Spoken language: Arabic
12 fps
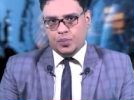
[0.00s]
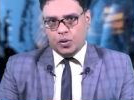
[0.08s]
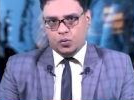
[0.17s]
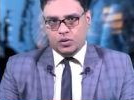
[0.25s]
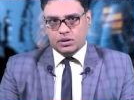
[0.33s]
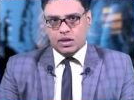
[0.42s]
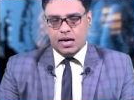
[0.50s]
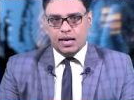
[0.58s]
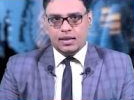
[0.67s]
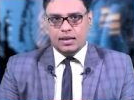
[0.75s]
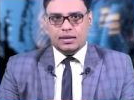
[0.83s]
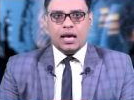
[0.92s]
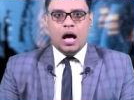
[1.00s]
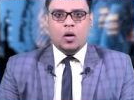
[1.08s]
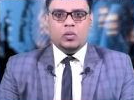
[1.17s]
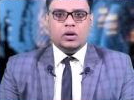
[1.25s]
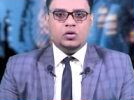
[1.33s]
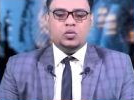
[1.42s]
بوزارة
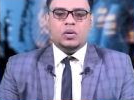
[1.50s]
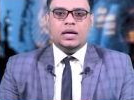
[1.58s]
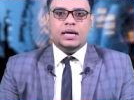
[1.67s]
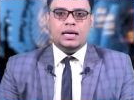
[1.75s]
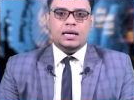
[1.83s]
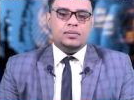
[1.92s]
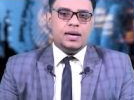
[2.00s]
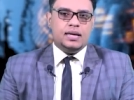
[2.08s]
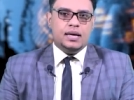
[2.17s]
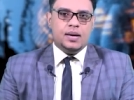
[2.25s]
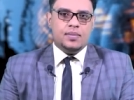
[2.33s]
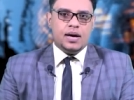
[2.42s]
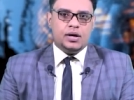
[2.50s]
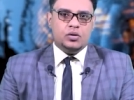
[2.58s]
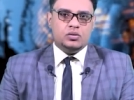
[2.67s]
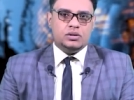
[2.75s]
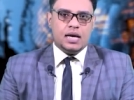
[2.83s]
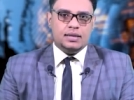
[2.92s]
التعاون الدولية الألمانية
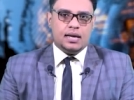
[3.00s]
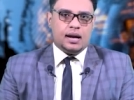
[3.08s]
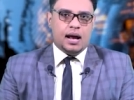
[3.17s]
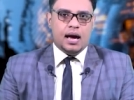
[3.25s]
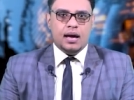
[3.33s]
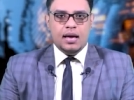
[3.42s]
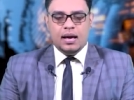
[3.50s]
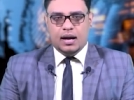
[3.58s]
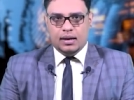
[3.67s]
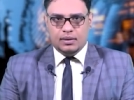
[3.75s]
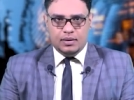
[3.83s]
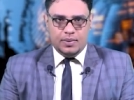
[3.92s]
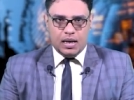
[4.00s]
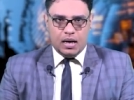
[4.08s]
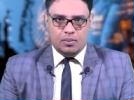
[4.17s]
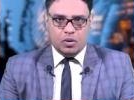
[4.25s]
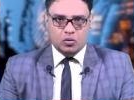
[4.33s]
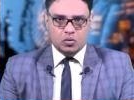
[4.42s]
ماريو ساندرا عدد من
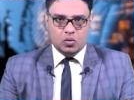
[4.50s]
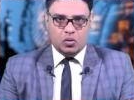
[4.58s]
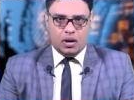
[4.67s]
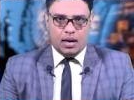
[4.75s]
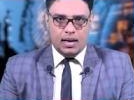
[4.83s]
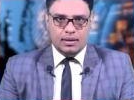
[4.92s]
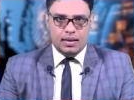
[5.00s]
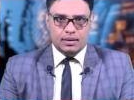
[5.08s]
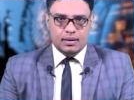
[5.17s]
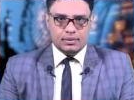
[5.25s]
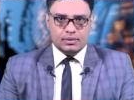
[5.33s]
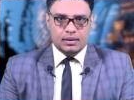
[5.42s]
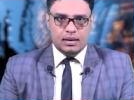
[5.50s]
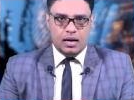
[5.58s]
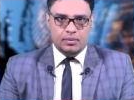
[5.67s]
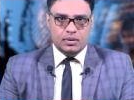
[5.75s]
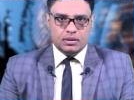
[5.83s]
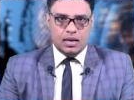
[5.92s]
الموضوعات ذات
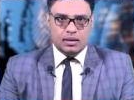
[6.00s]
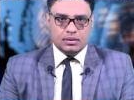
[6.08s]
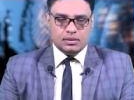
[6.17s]
الصلة بشأن